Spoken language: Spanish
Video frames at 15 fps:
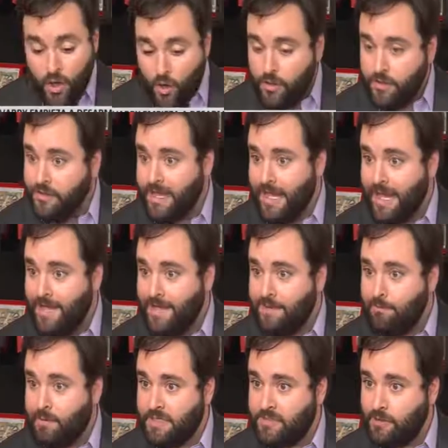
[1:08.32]
Hoy día
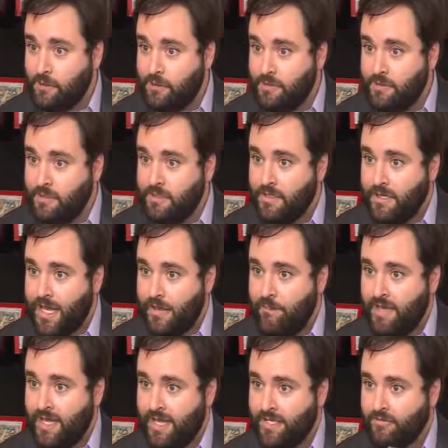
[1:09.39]
empezó a
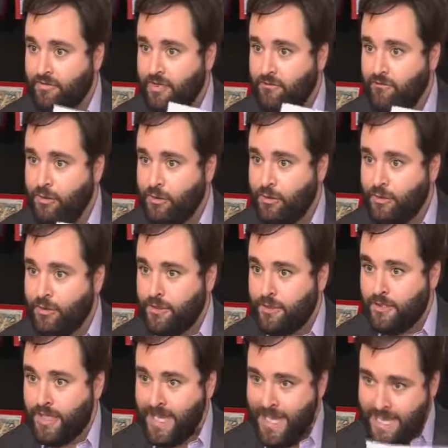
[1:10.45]
pagarse el favor
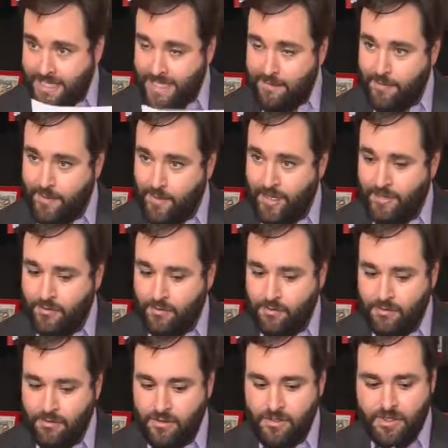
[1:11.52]
en el peruano
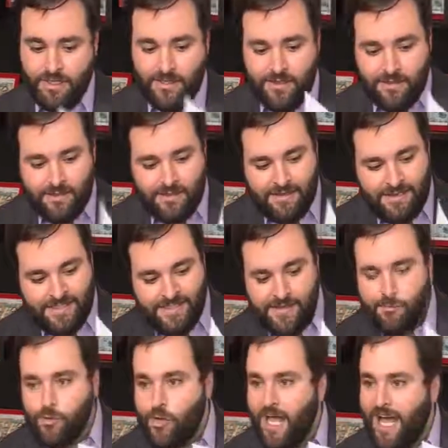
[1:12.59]

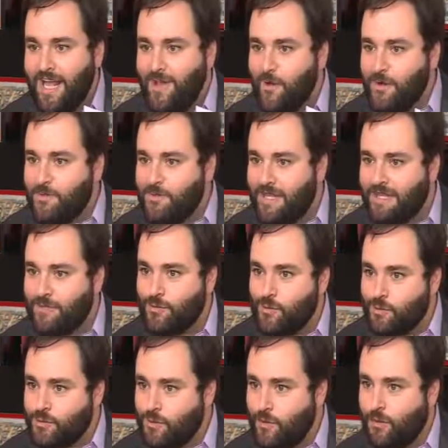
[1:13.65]
disimulado en una
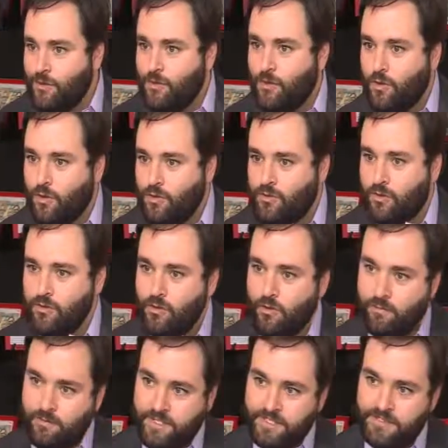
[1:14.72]
resolución con otros
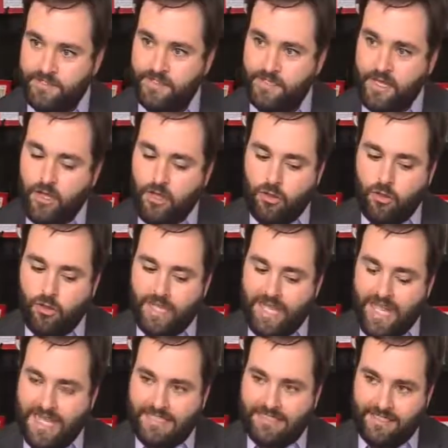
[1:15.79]
nombres, lo que
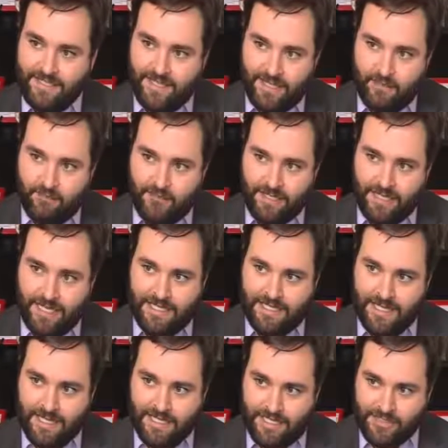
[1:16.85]
hace el fiscal
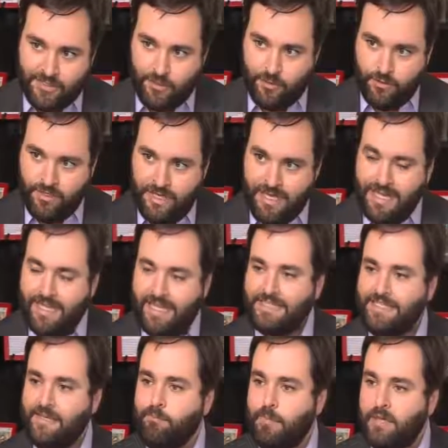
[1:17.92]
de la Nación
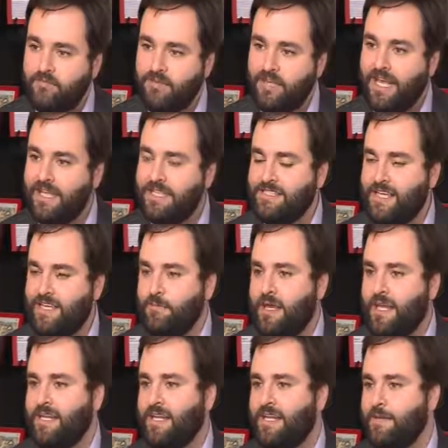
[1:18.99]
es empezar a
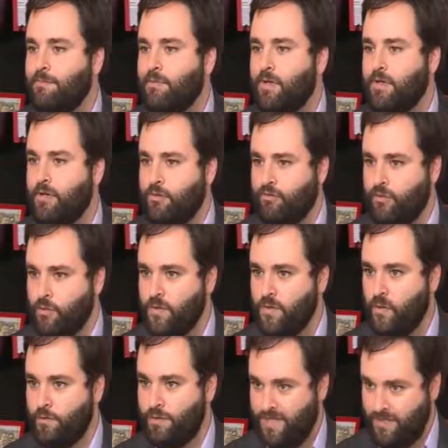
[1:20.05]
desarmar el equipo de José
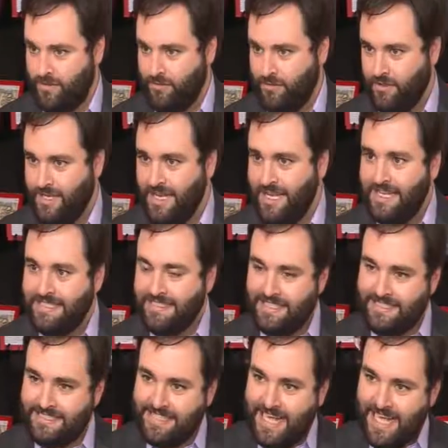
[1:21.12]
Domingo Pérez. Se
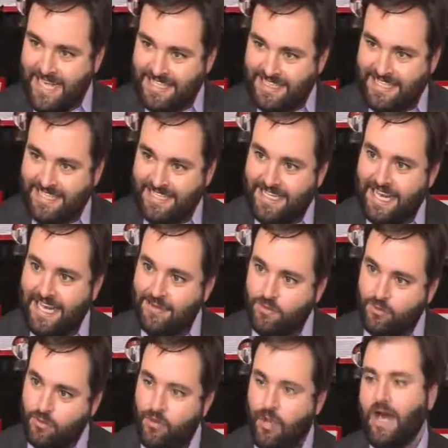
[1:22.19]
está
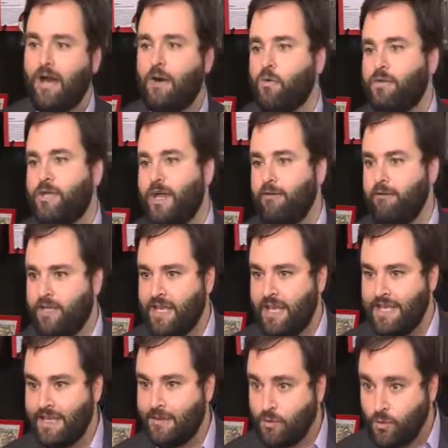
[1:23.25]
retirando a una
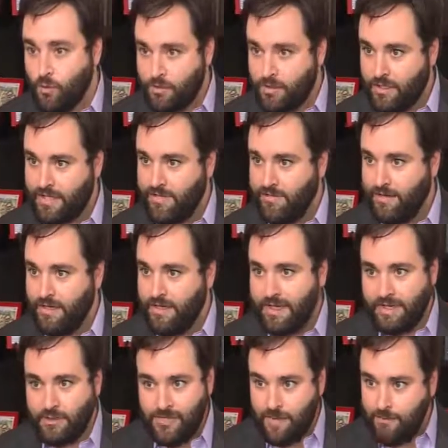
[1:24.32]
fiscal adjunta,
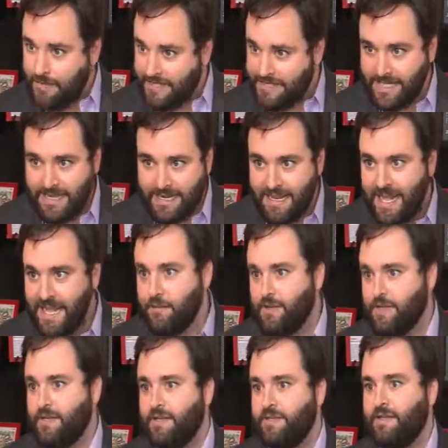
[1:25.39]
que es una pieza
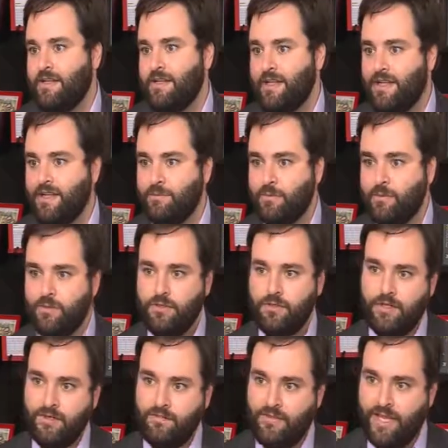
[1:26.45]
clave del equipo
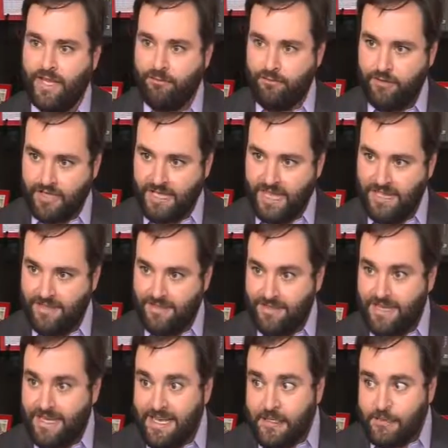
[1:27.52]
del fiscal.
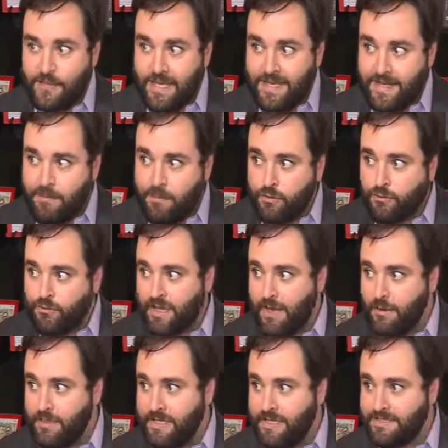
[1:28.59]
Ante la acusación de
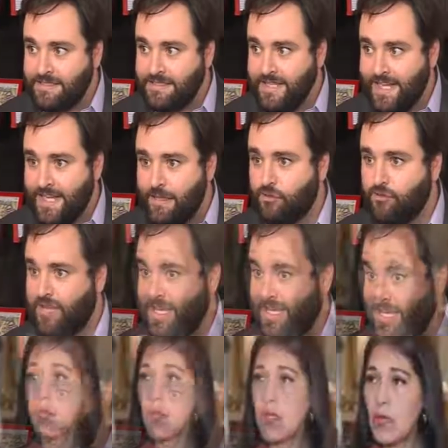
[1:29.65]
Alberto de Belaunde
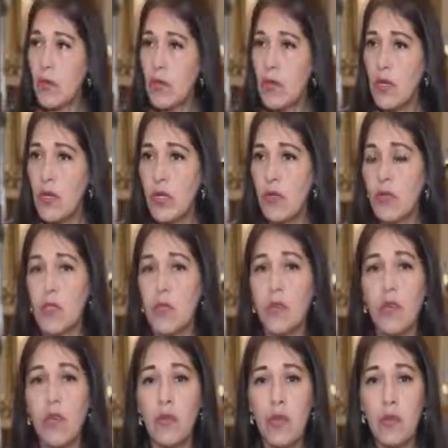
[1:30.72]
desde Fuerza
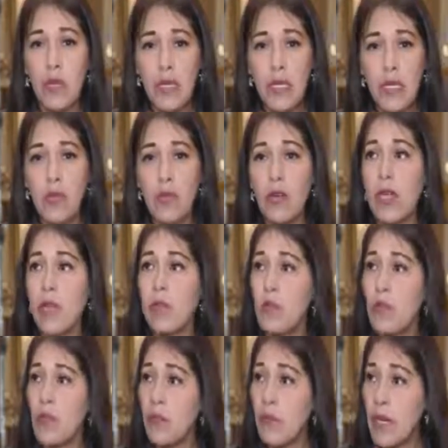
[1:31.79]
Popular, negaron
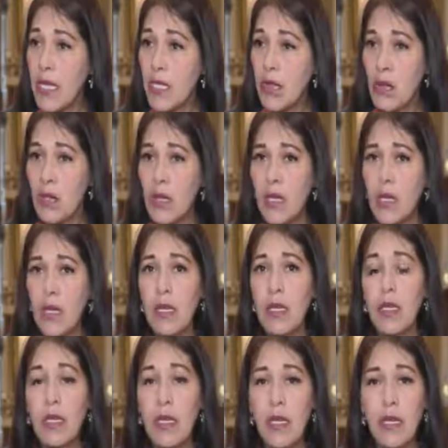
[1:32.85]
algún tipo de pacto con
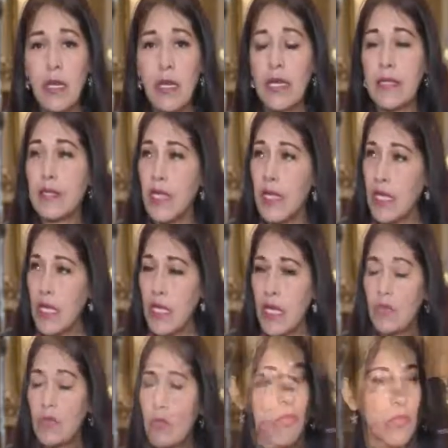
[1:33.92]
el fiscal de la
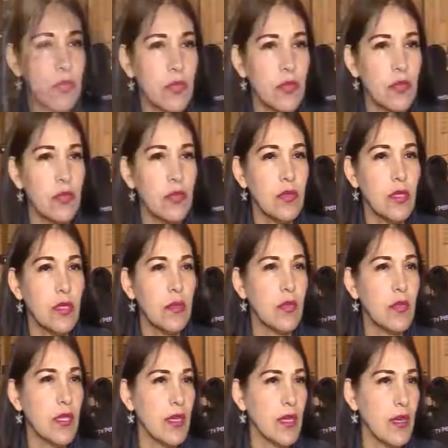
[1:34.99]
Nación. Nosotros no tenemos
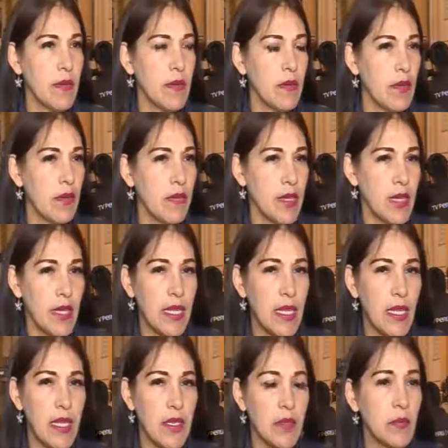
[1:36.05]
nada que ver con la
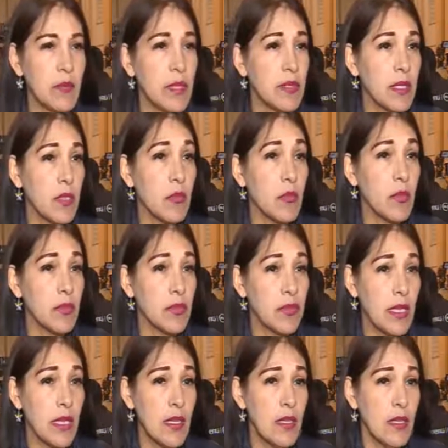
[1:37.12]
fiscalía, yo me entero por
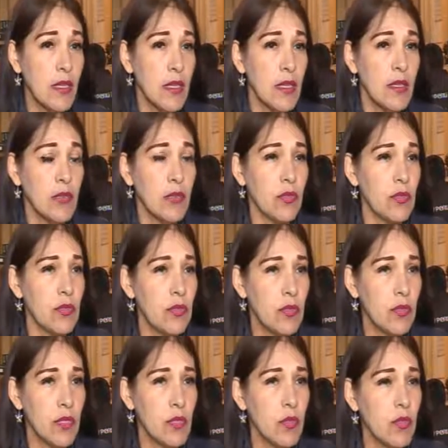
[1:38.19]
usted. Nosotros
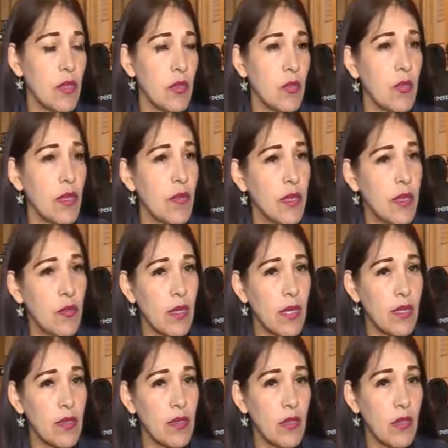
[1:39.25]
no tenemos ninguna
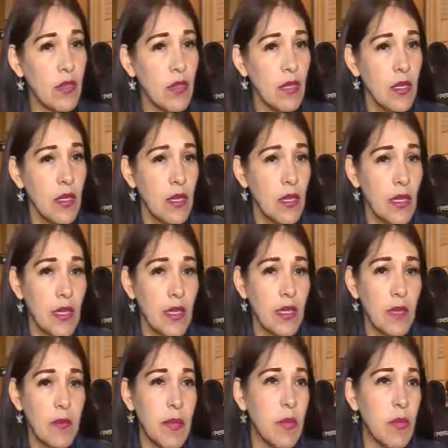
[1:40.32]
vinculación y
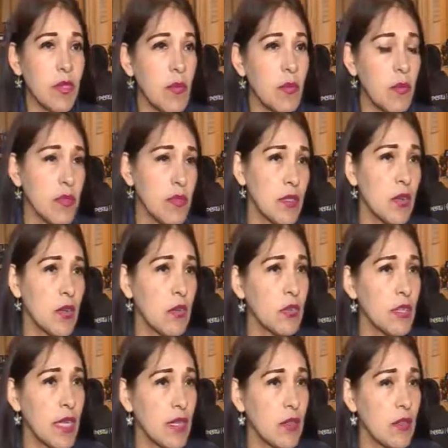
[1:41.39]
también podríamos decir lo
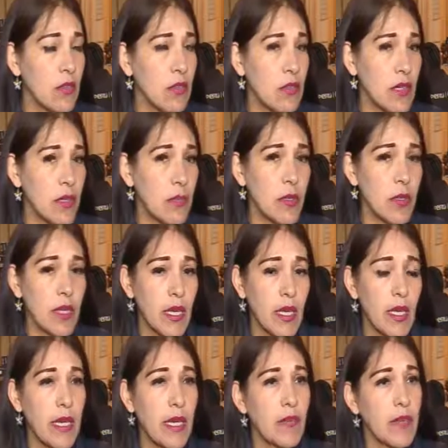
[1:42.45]
contrario, ¿no? ¿Y por
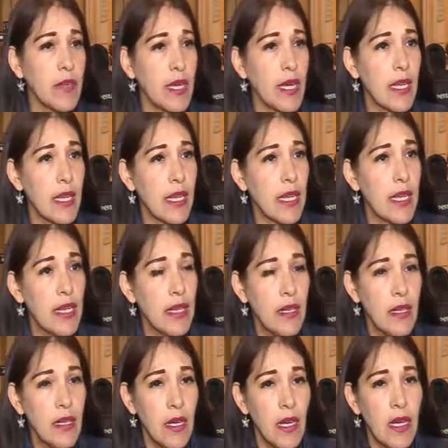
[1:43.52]
qué la Fiscalía
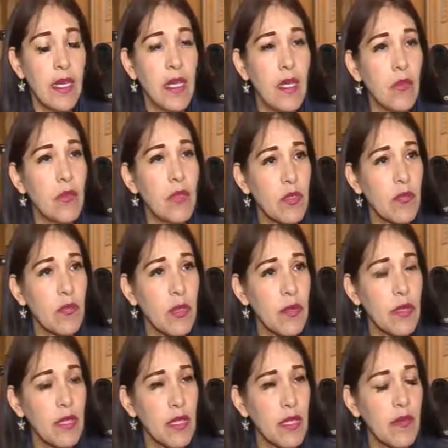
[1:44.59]
ha dado prisión
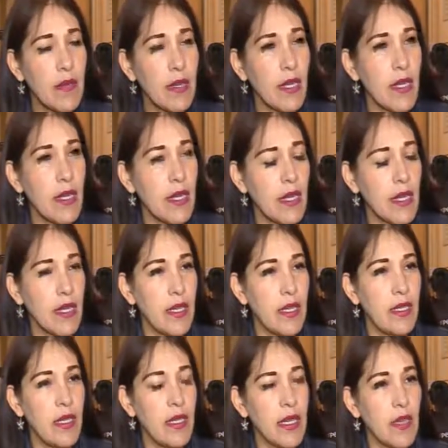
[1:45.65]
preventiva
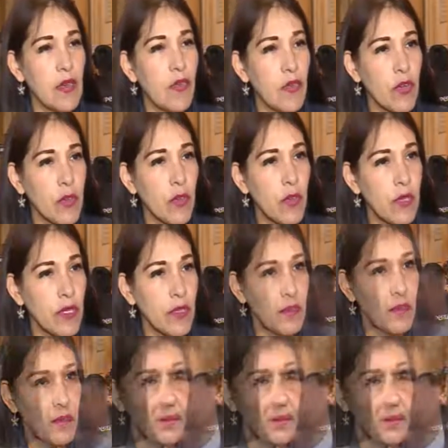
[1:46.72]
a, Keiko Fujimori, ¿no?